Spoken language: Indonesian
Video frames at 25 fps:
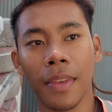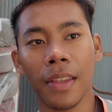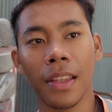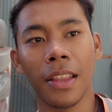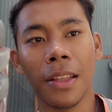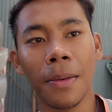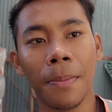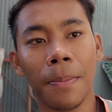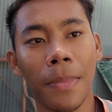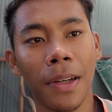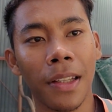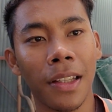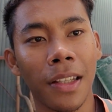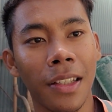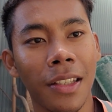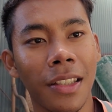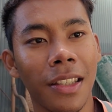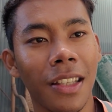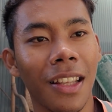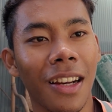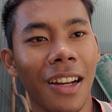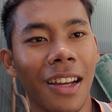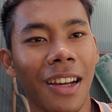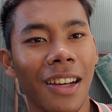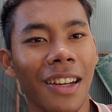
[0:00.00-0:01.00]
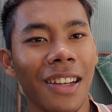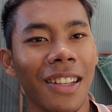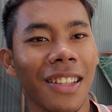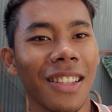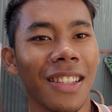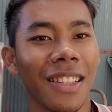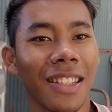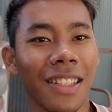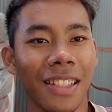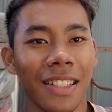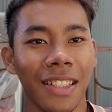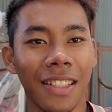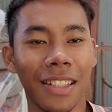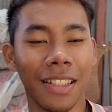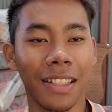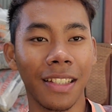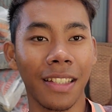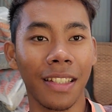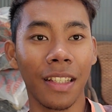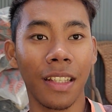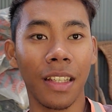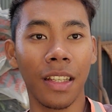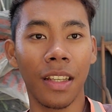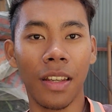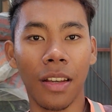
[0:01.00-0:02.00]
tempat istirahat
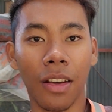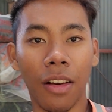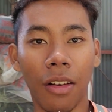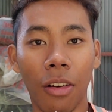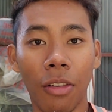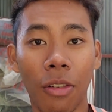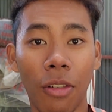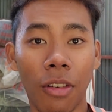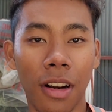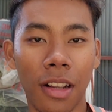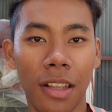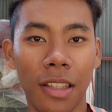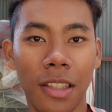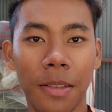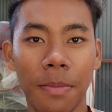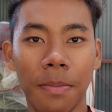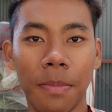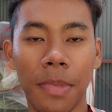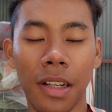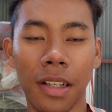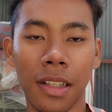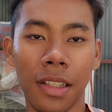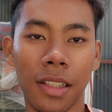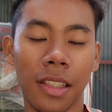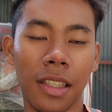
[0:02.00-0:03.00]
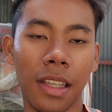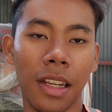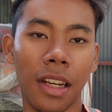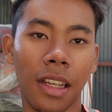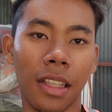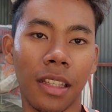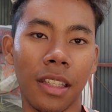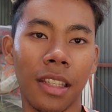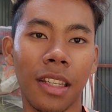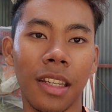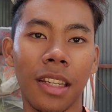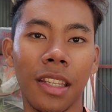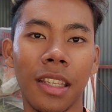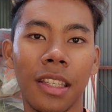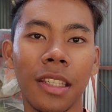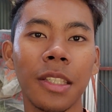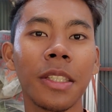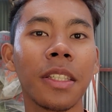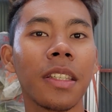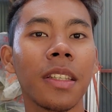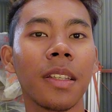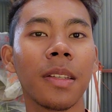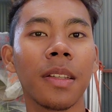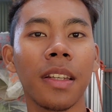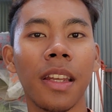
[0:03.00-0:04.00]
kalau orang Jepang istirahatnya di
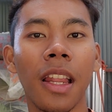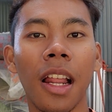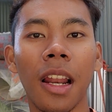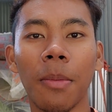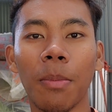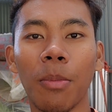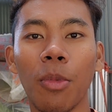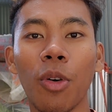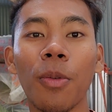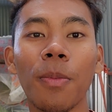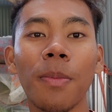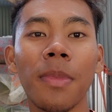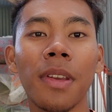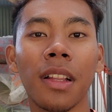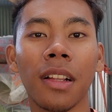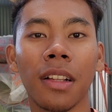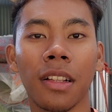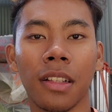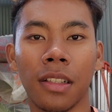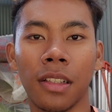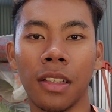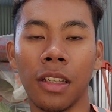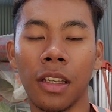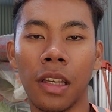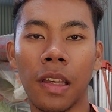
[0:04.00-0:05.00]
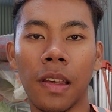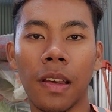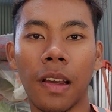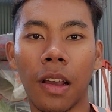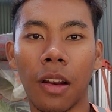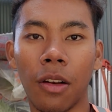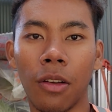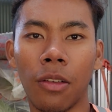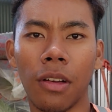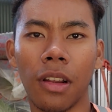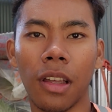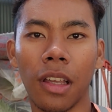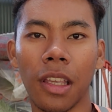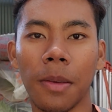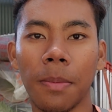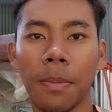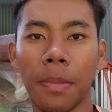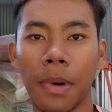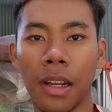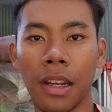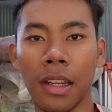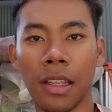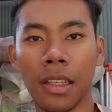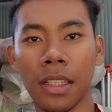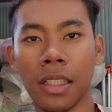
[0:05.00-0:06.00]
dalam mobil kalau lagi
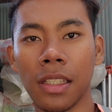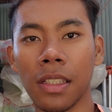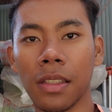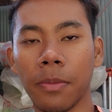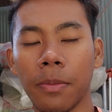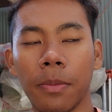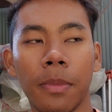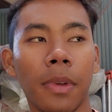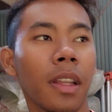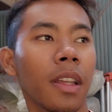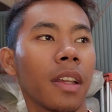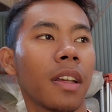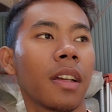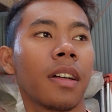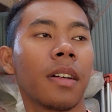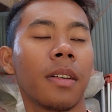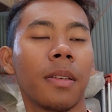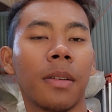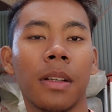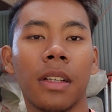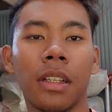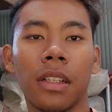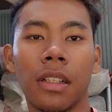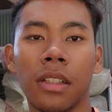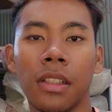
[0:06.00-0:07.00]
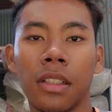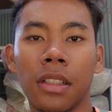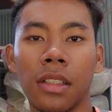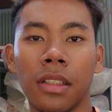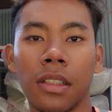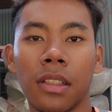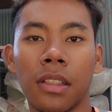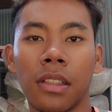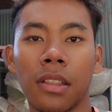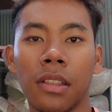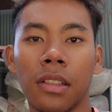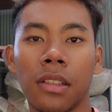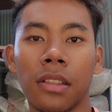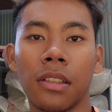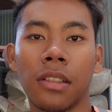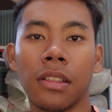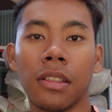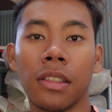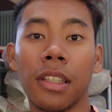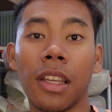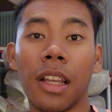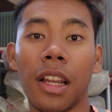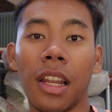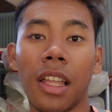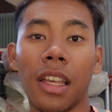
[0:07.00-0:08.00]
panas mereka eh,
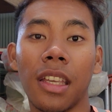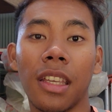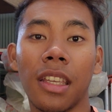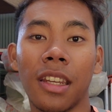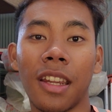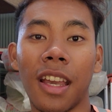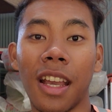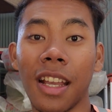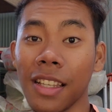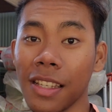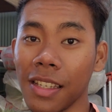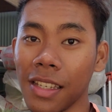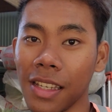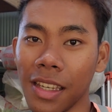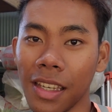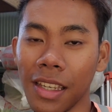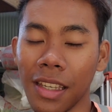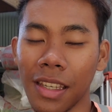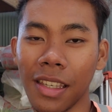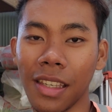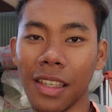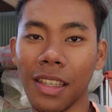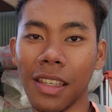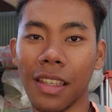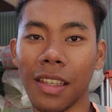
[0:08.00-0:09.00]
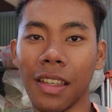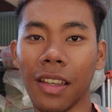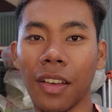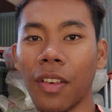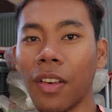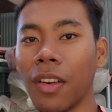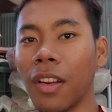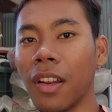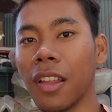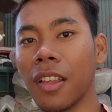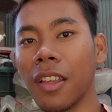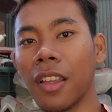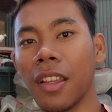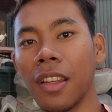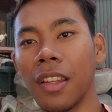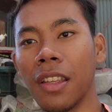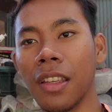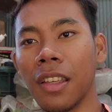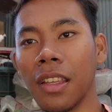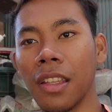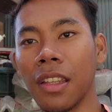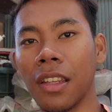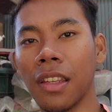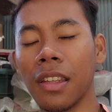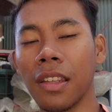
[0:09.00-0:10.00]
nyalain AC kalau lagi
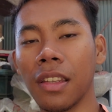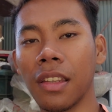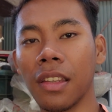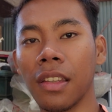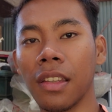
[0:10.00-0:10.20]
dingin